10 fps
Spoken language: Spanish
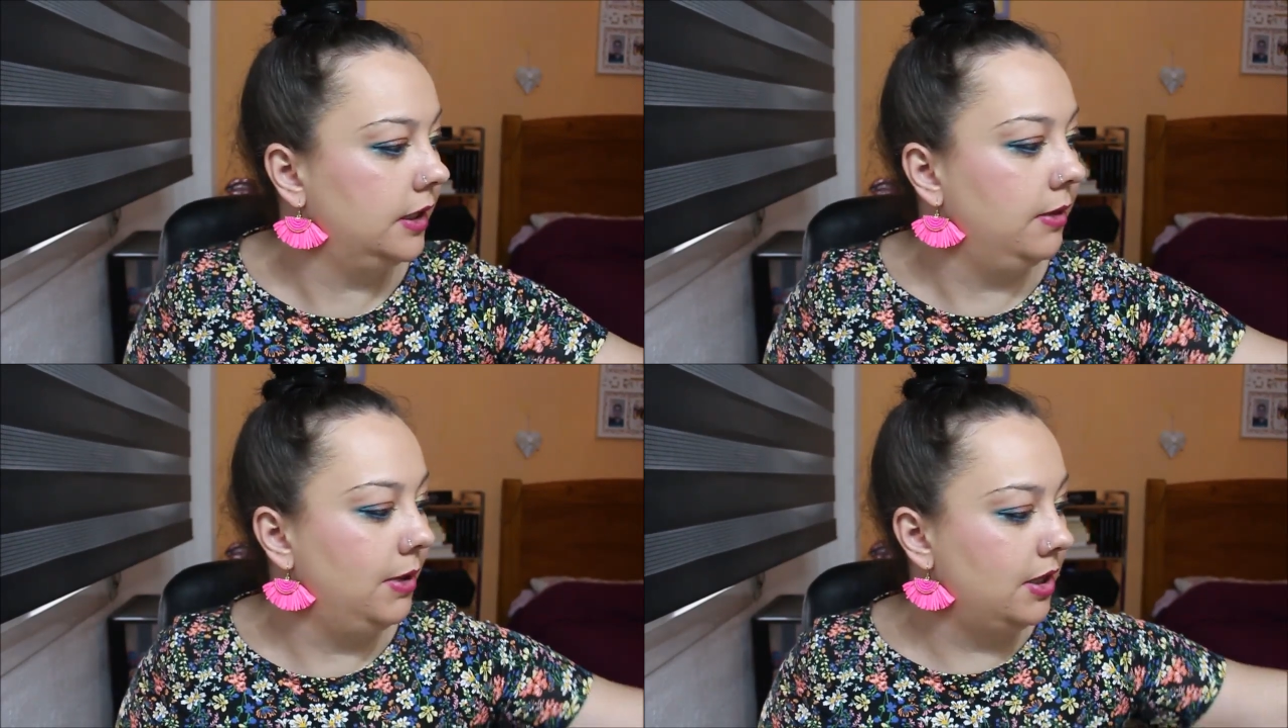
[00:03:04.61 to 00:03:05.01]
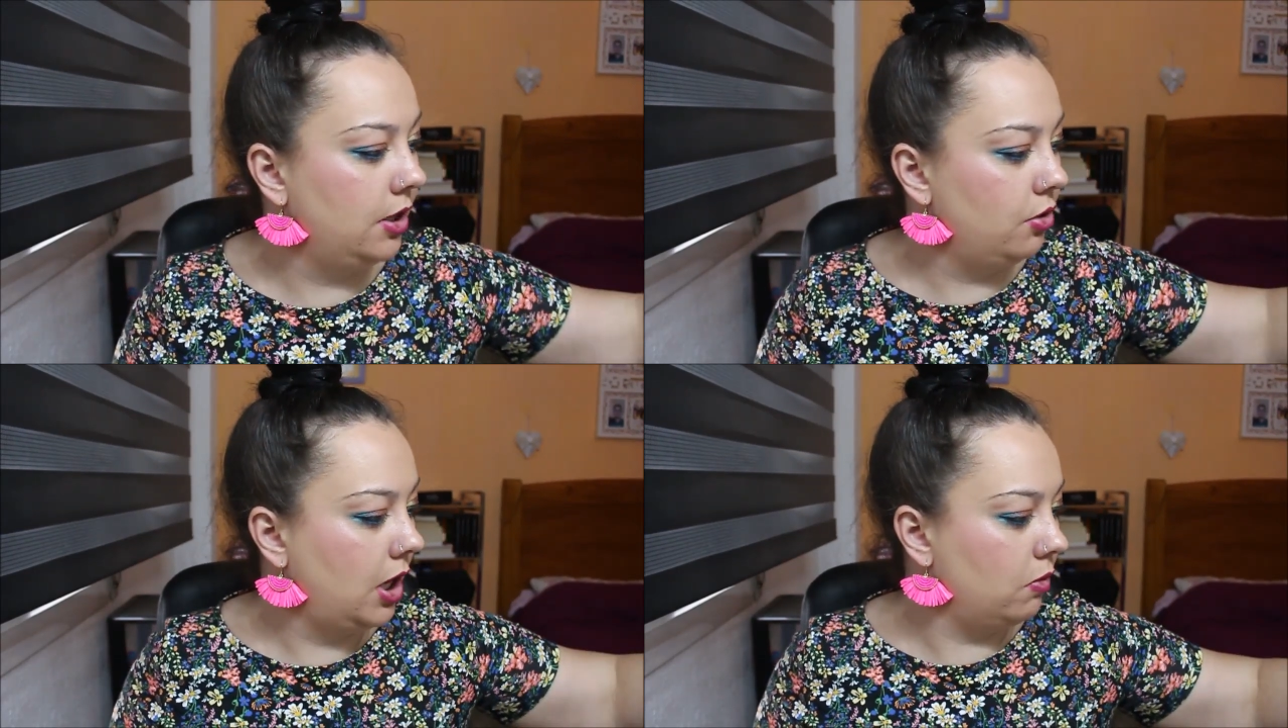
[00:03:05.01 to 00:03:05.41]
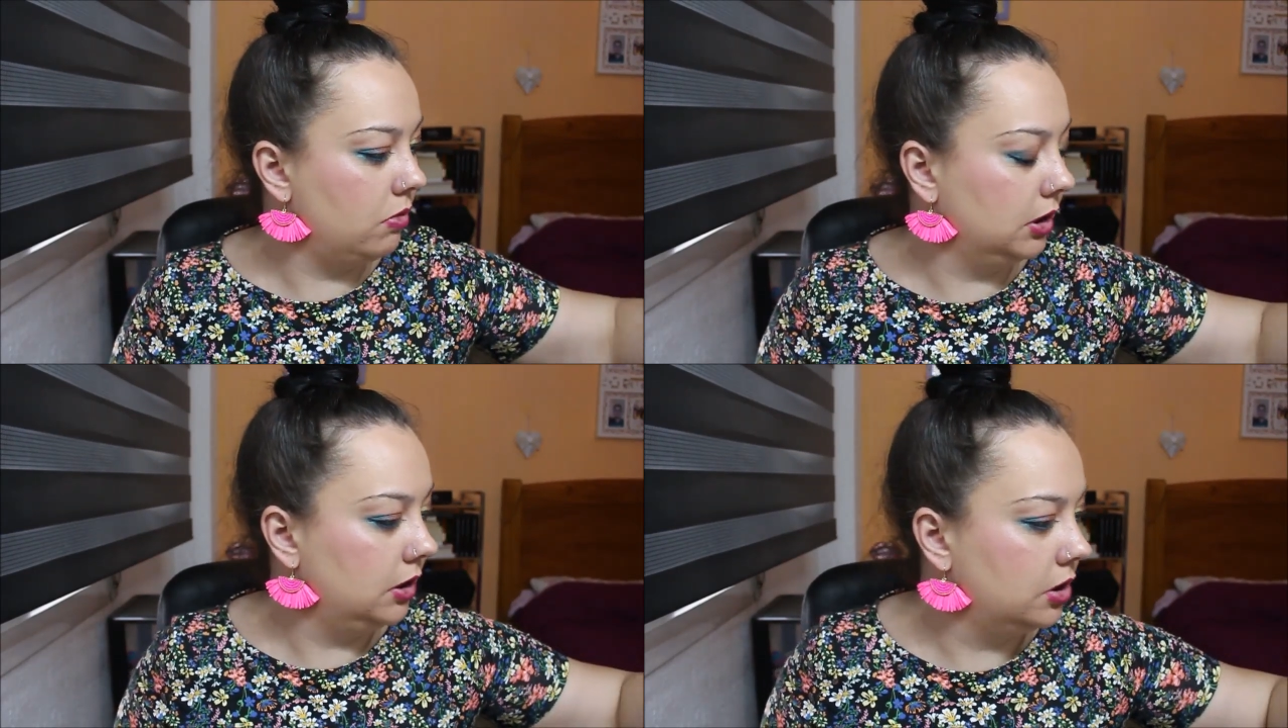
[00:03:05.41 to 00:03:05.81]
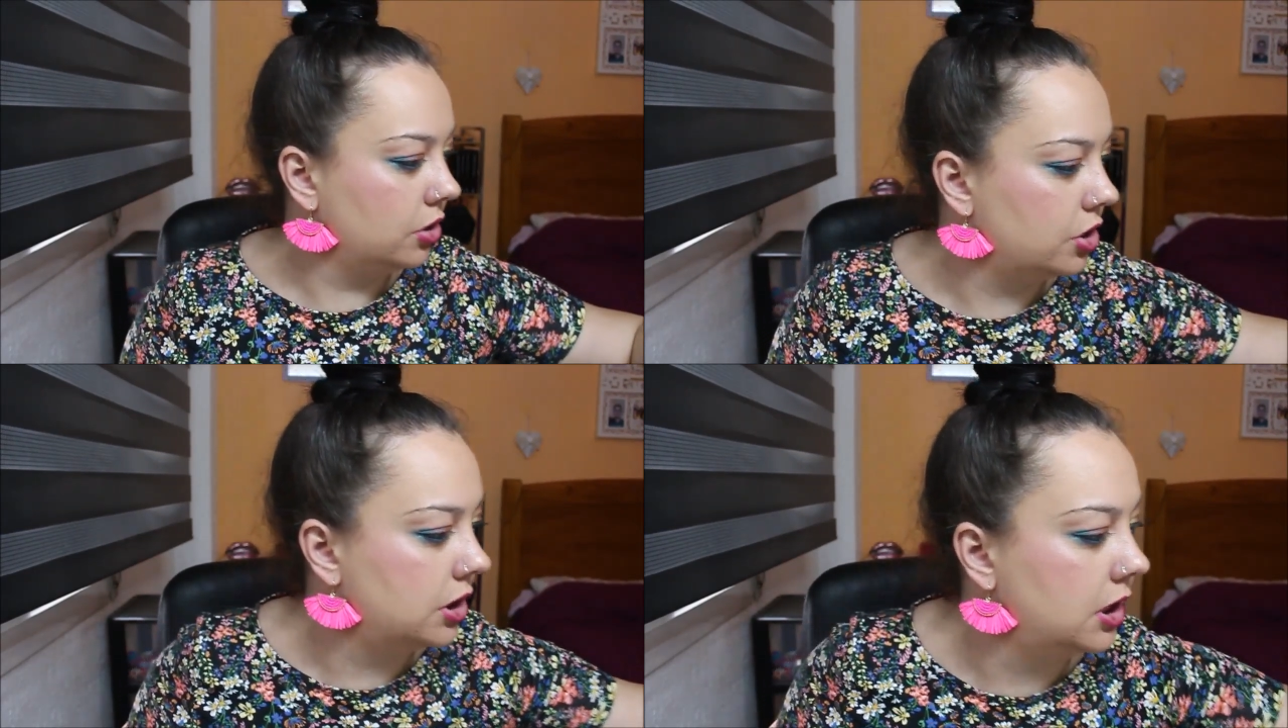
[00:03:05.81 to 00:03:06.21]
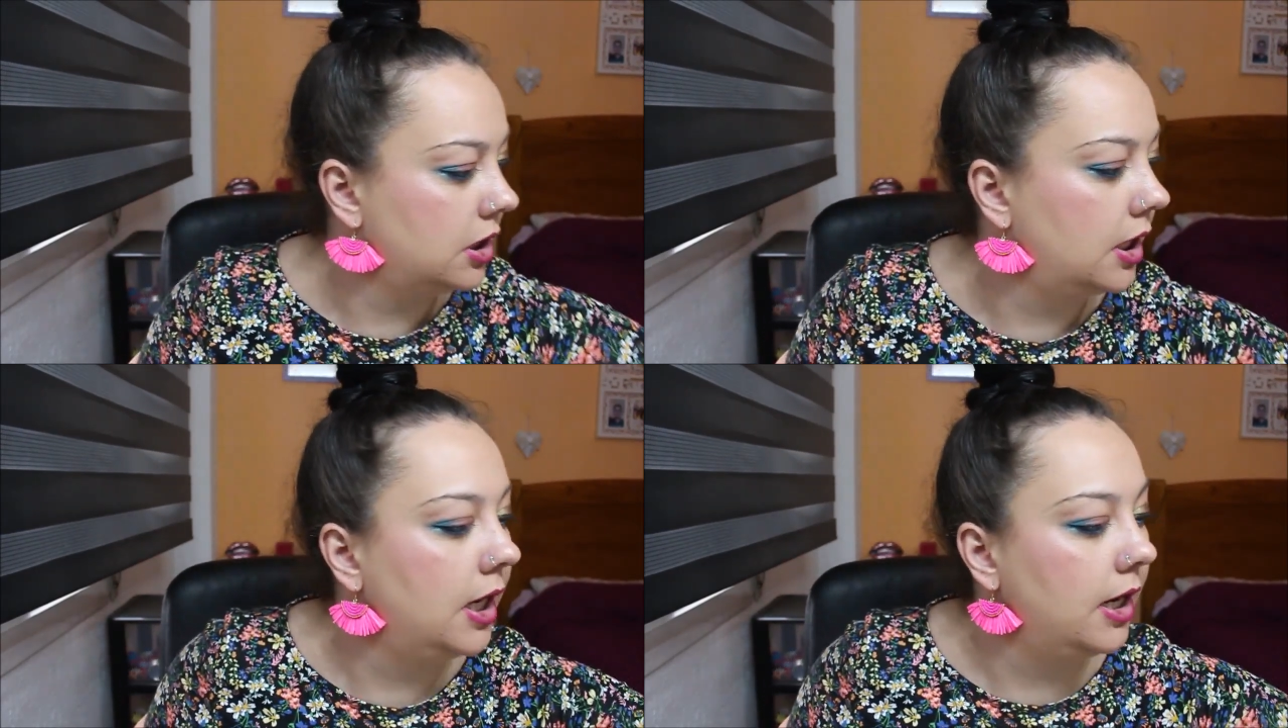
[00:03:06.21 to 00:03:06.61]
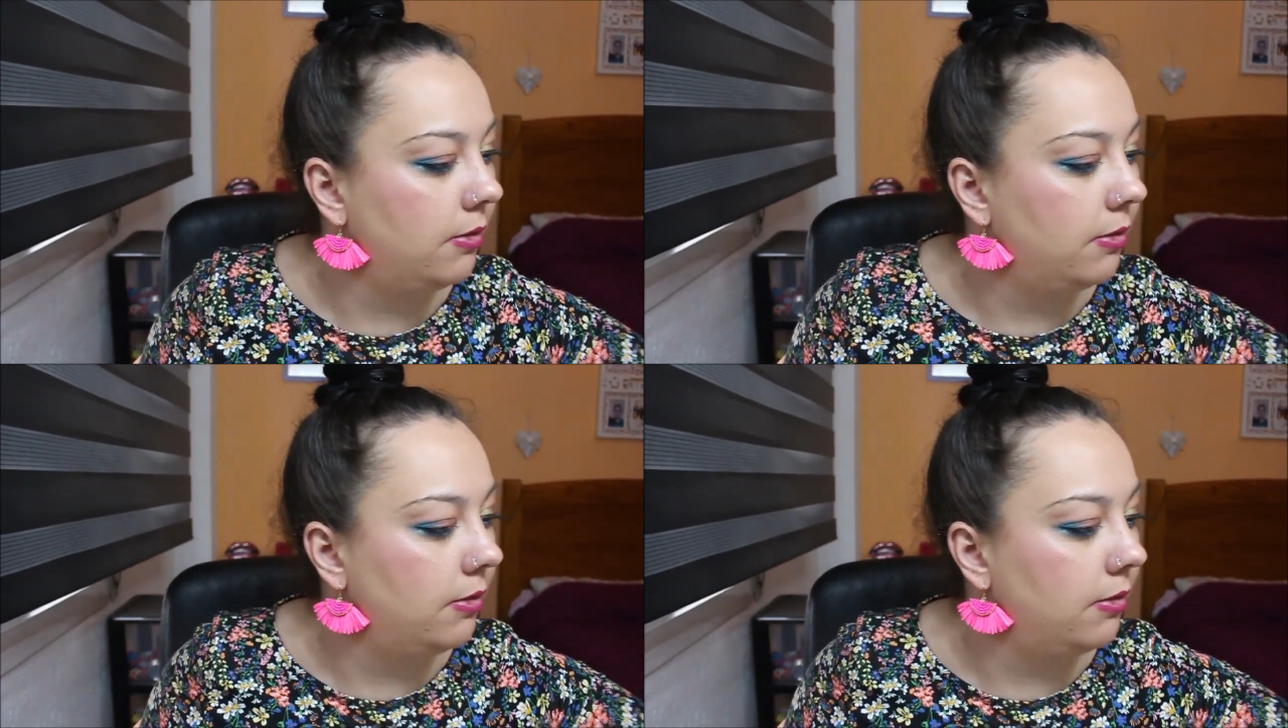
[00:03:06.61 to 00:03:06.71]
y me he traído unas cuantas cositas.